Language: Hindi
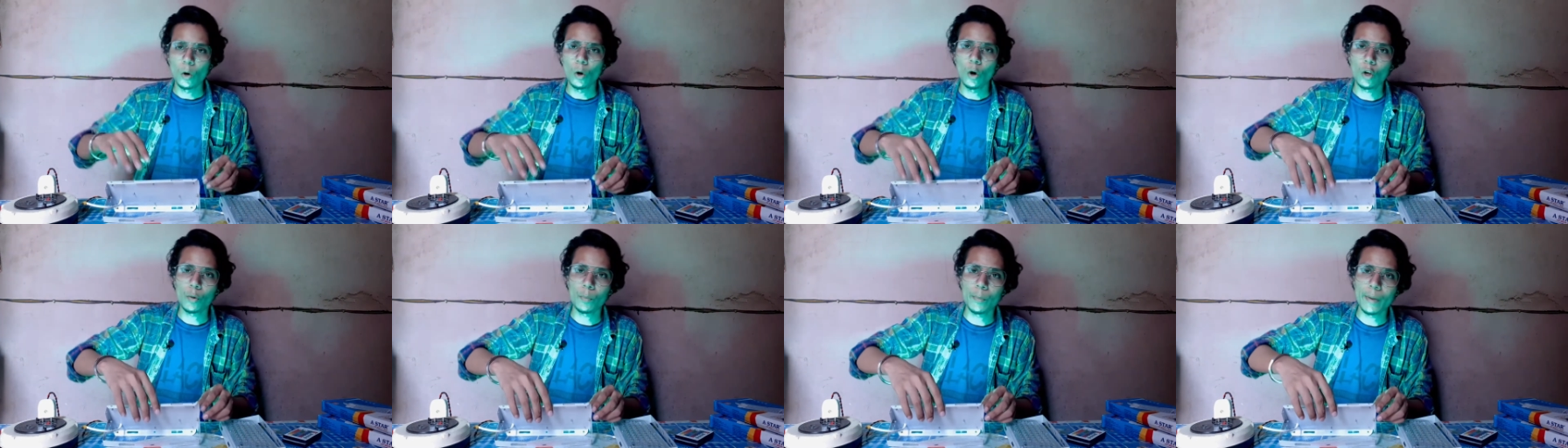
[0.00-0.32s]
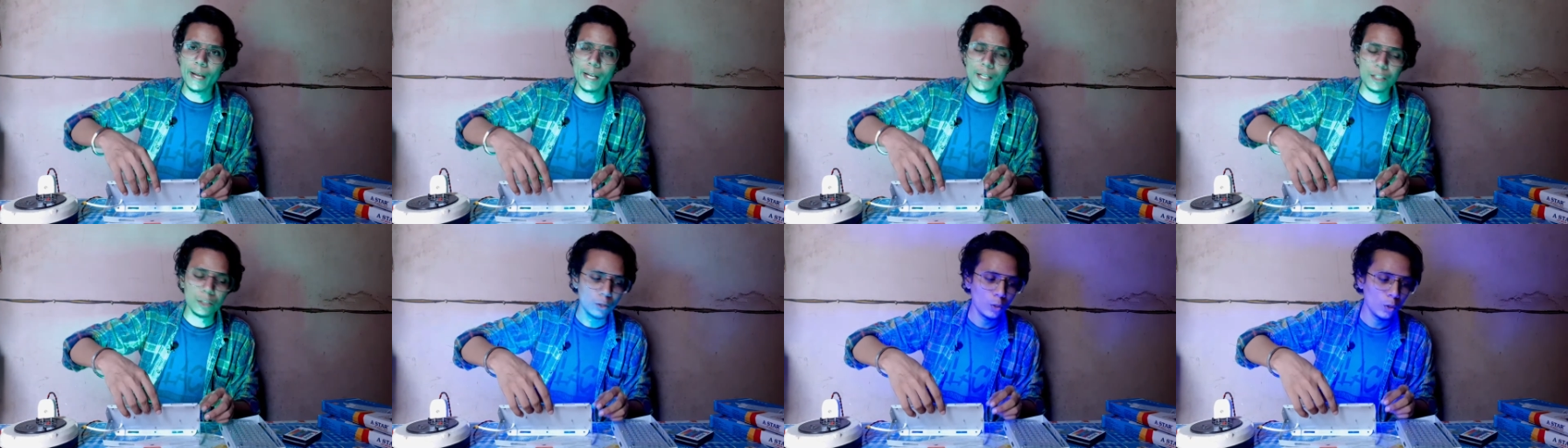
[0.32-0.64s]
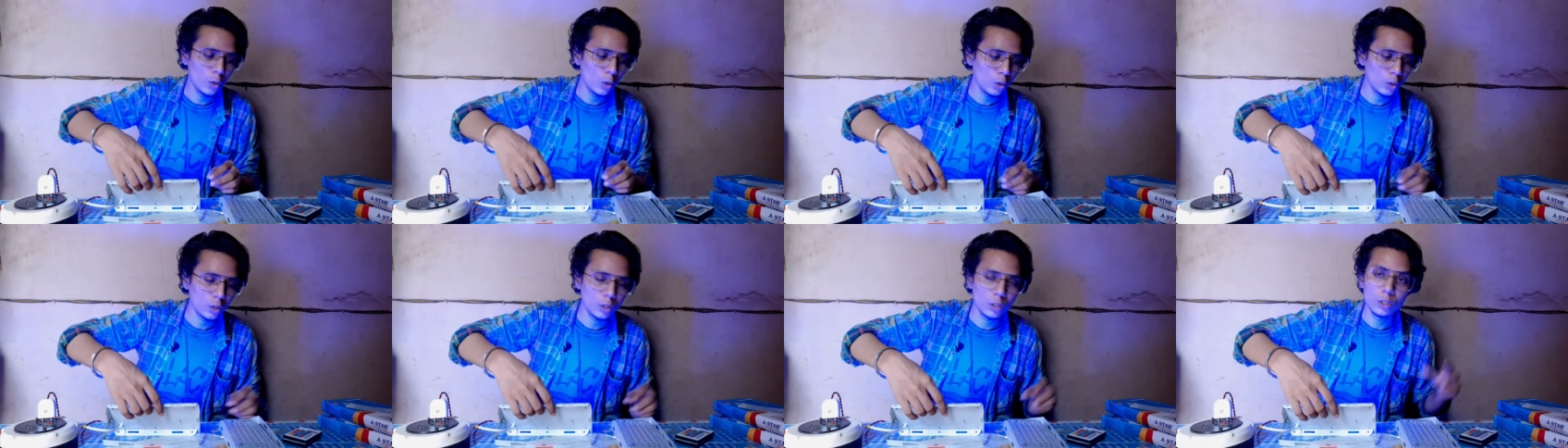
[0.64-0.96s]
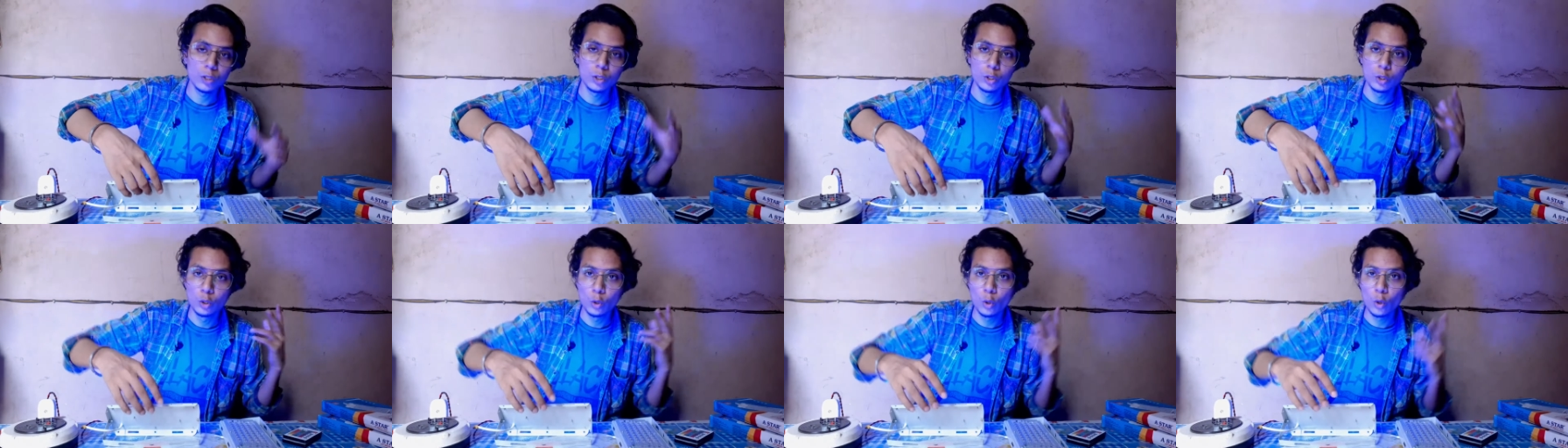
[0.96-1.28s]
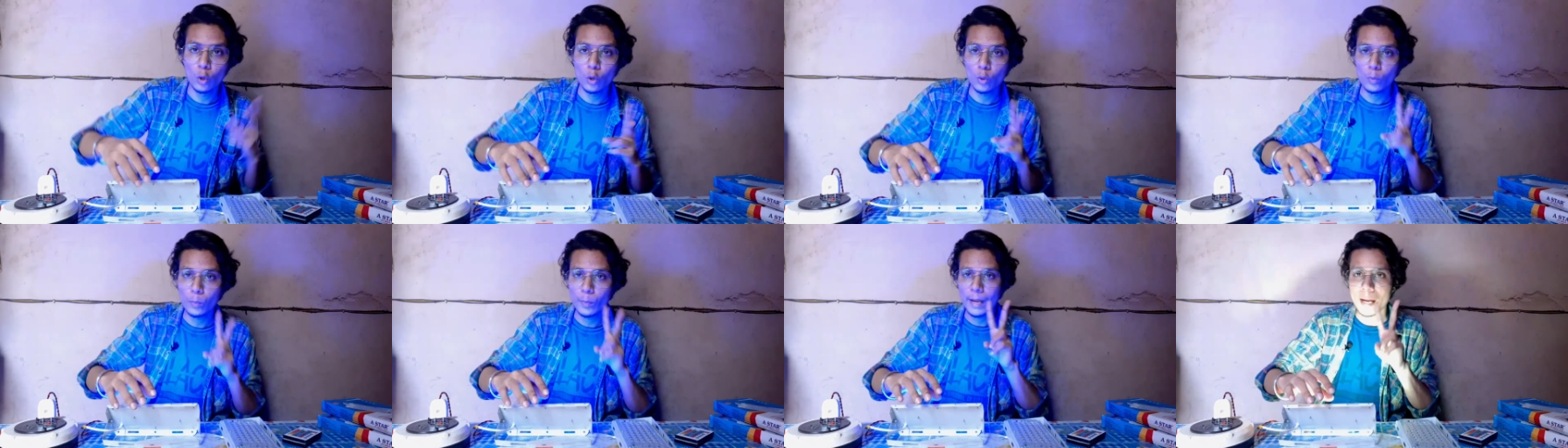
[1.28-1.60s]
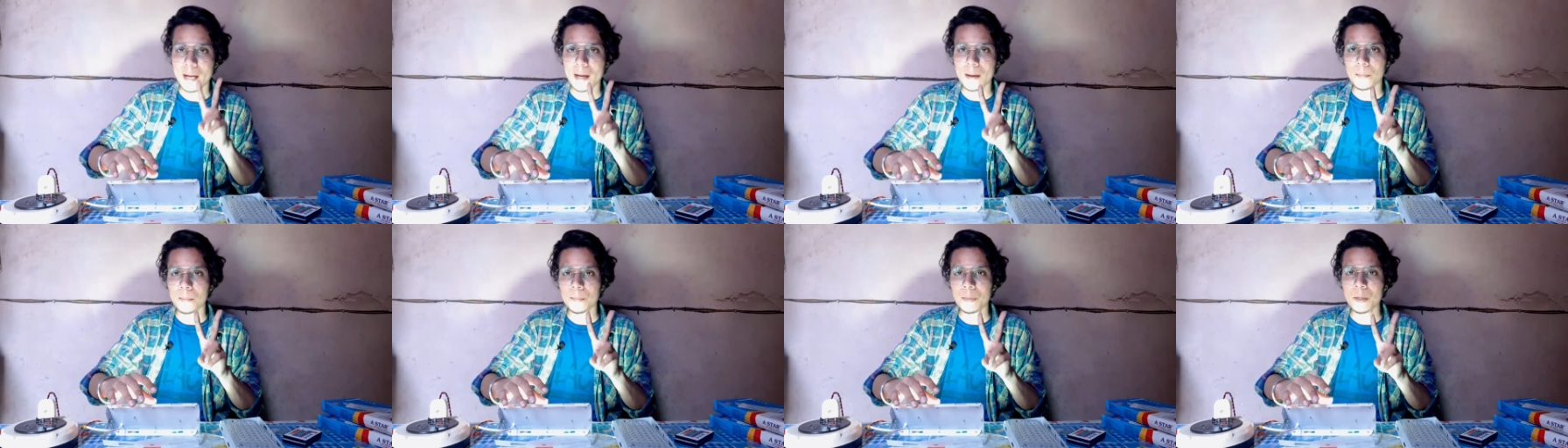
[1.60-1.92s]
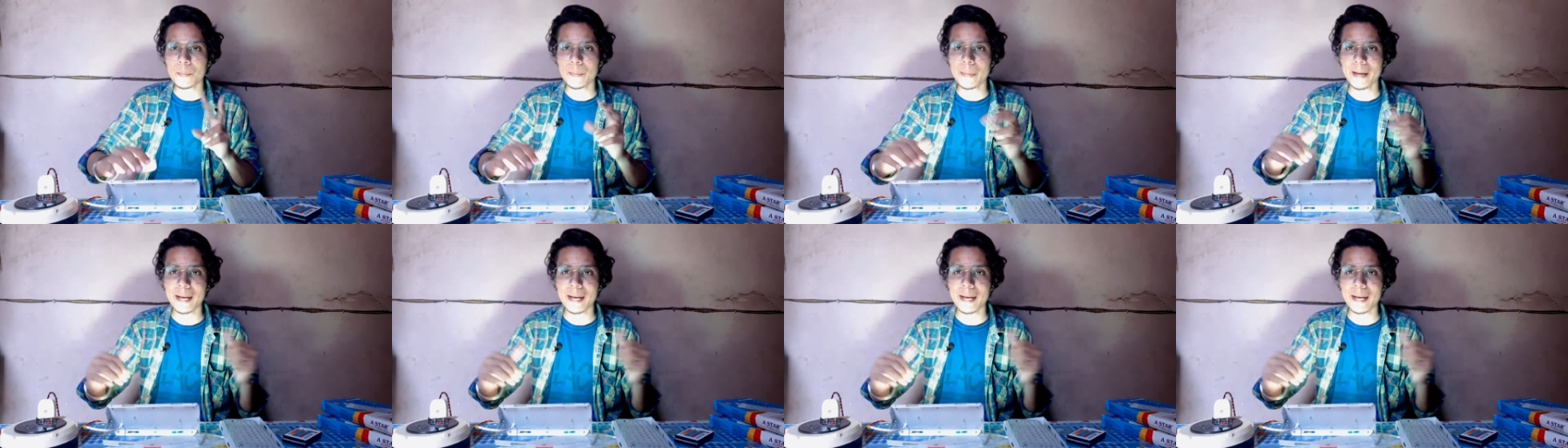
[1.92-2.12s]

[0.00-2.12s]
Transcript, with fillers: और मैं इसको दो मैं अपने